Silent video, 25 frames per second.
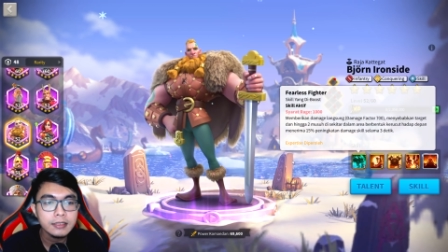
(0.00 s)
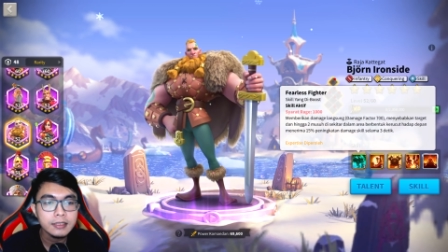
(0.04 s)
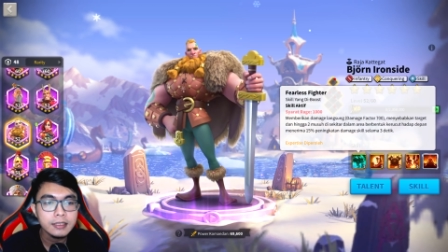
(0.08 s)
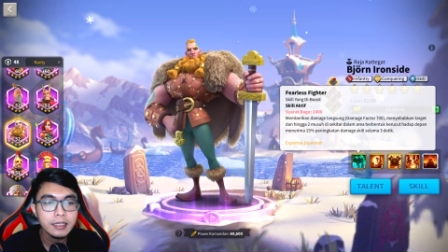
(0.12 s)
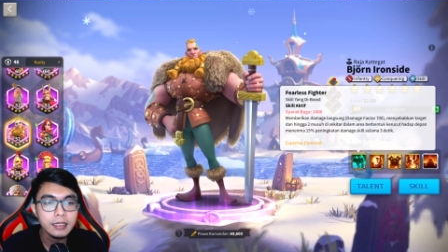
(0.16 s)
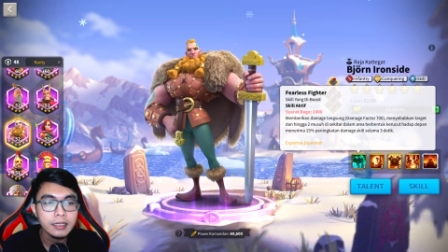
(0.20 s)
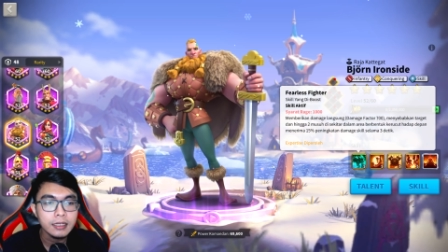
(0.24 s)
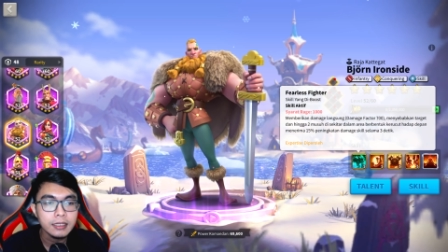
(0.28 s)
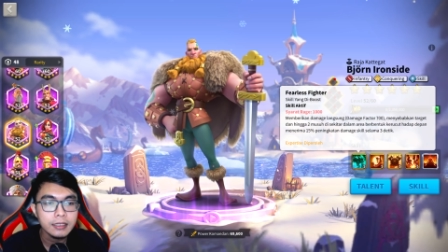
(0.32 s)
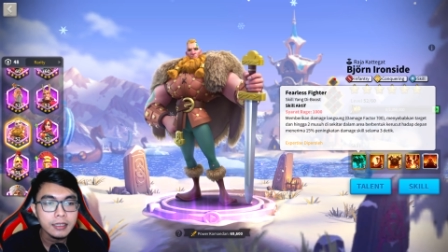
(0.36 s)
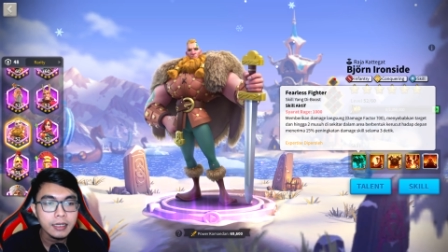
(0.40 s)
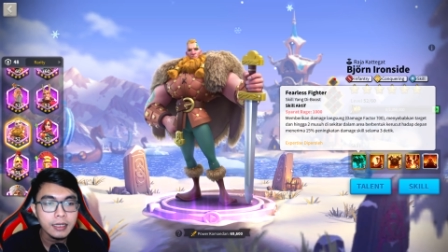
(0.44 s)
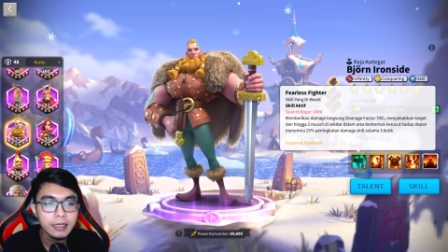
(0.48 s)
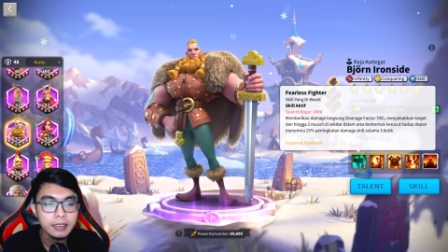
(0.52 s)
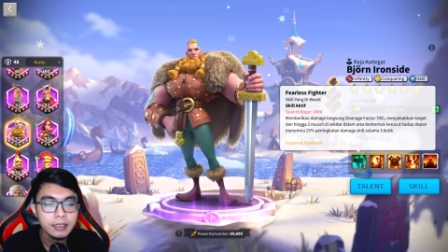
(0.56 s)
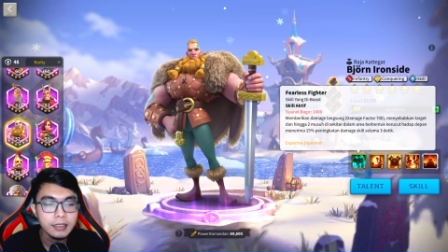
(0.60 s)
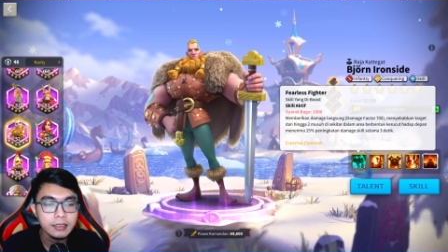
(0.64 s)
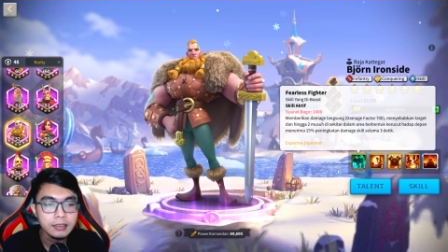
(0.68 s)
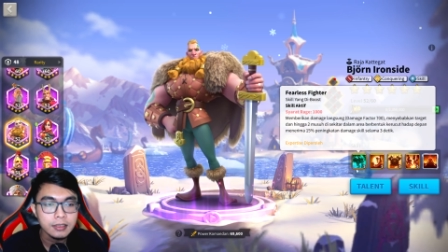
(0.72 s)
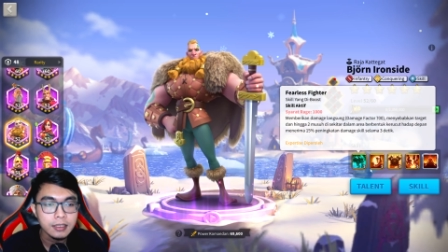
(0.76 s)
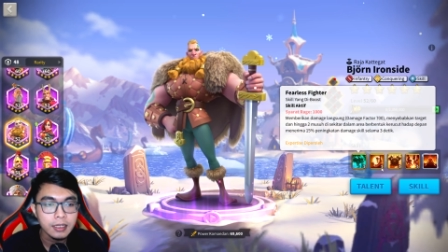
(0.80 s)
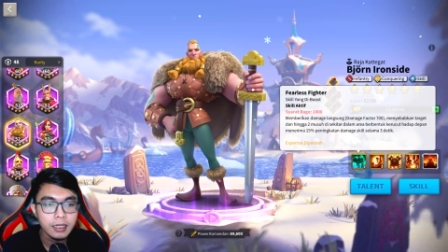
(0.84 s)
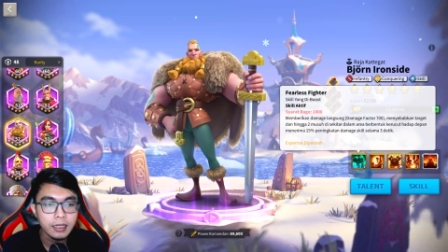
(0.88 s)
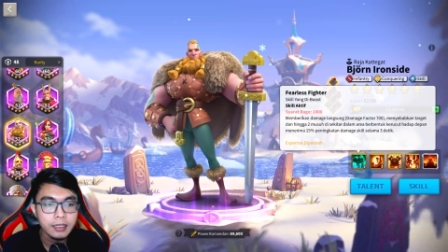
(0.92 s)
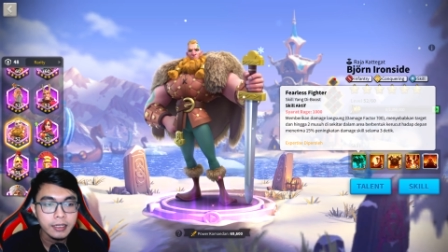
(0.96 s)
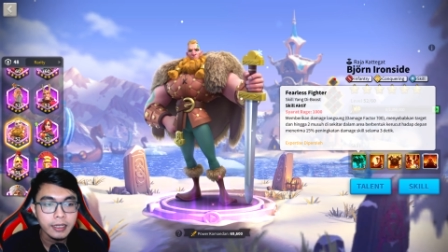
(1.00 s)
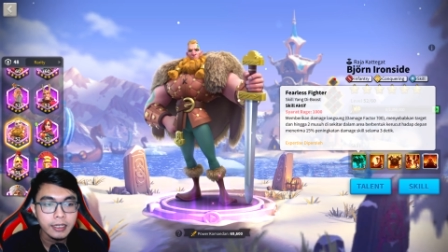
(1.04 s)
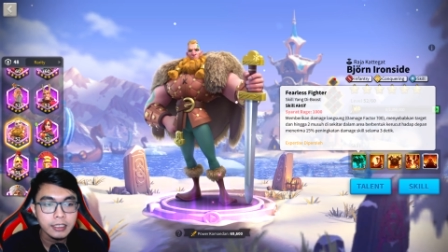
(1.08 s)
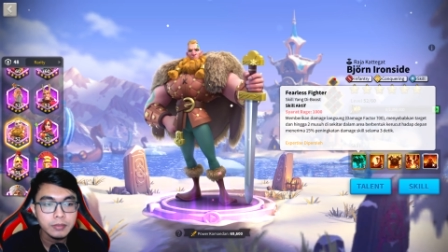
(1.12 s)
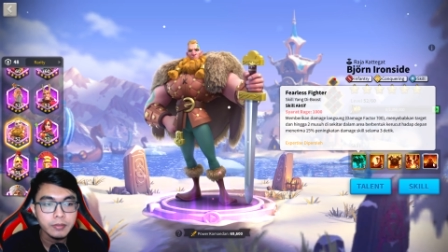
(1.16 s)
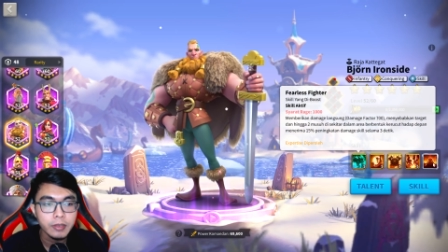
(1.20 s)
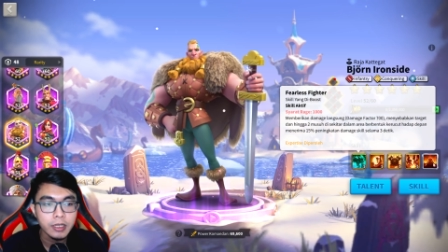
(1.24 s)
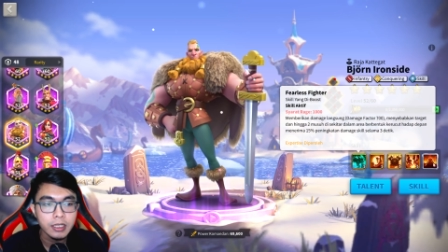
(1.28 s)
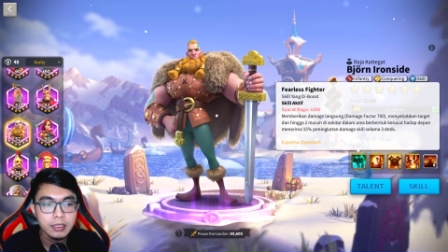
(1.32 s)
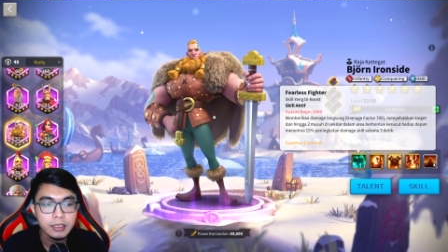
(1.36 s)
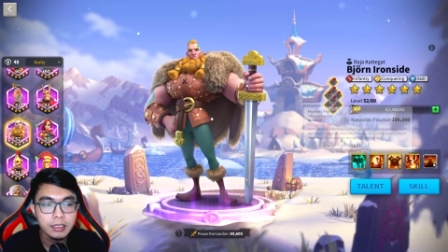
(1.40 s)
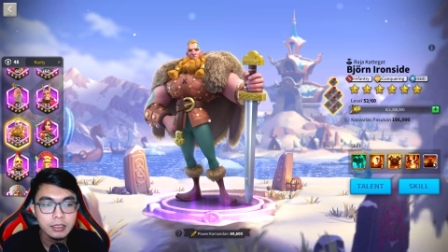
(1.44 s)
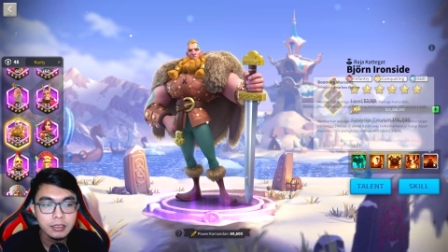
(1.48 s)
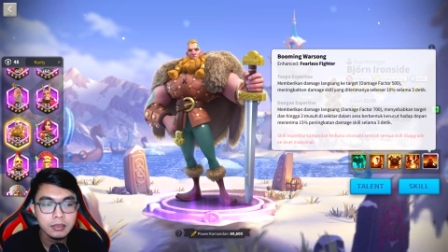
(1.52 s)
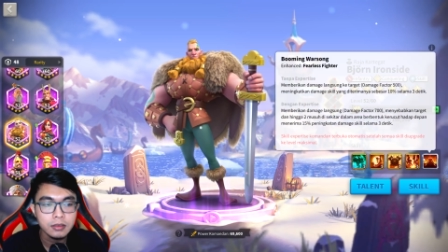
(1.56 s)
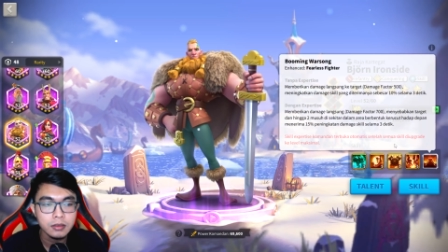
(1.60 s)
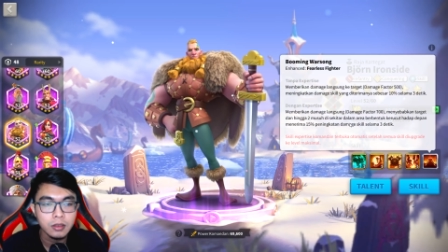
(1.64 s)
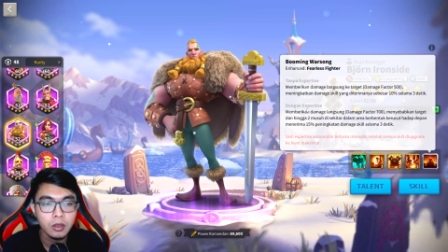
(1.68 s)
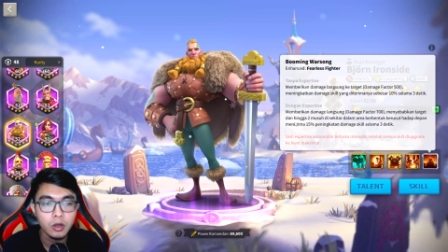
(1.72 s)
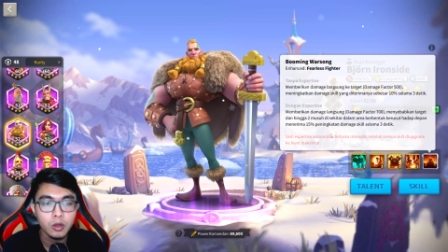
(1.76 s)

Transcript: skillnya ini setelah di expertise,